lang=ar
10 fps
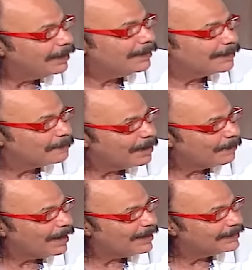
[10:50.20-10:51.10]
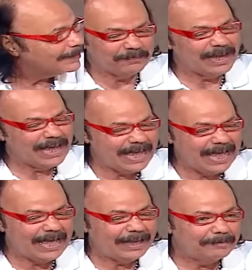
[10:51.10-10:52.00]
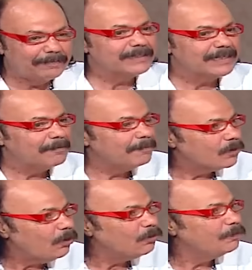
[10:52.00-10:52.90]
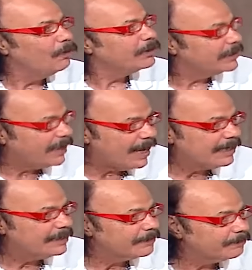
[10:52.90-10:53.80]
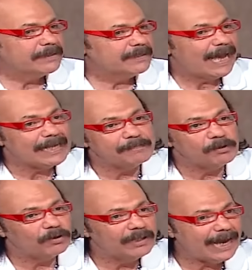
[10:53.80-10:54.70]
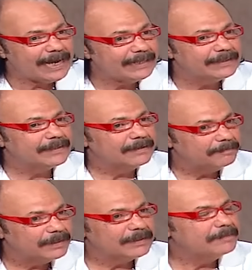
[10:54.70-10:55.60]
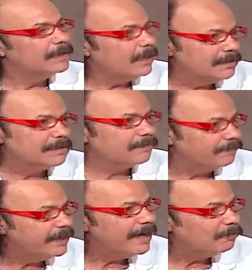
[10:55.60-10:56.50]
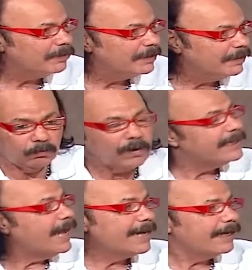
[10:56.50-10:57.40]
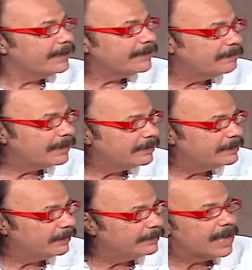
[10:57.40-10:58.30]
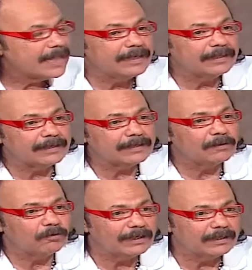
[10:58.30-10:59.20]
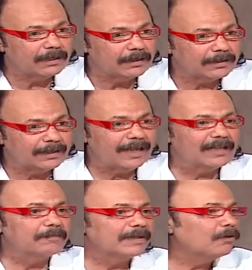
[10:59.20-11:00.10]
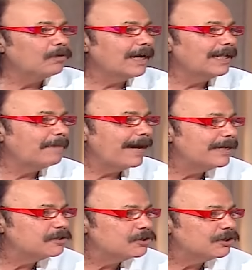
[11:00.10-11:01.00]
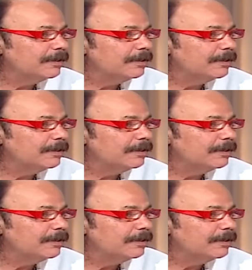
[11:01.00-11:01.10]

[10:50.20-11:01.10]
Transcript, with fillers: نهرج مع بعض فبس أما بروح له بيقعد يضحك بس ساعات بيقول لي حاجات بت بتاثر فيا قوي وقال لي حاجه غريبه جدا قال لي ان انا دلوقتي يا بدور على معاش